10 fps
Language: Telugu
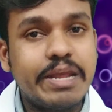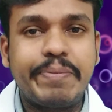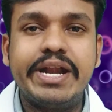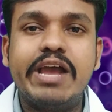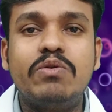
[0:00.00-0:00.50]

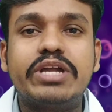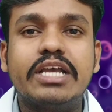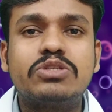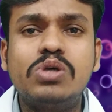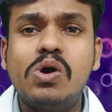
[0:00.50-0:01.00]
డిపెండ్ అయి
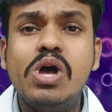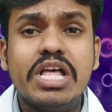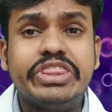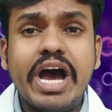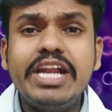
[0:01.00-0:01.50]
ఉంటాయి సో
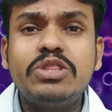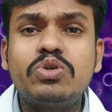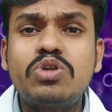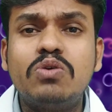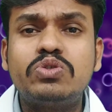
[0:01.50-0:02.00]
దాన్ని
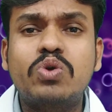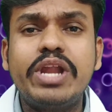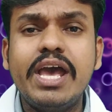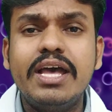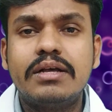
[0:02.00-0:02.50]
దృష్టిలో ఉంచుకునే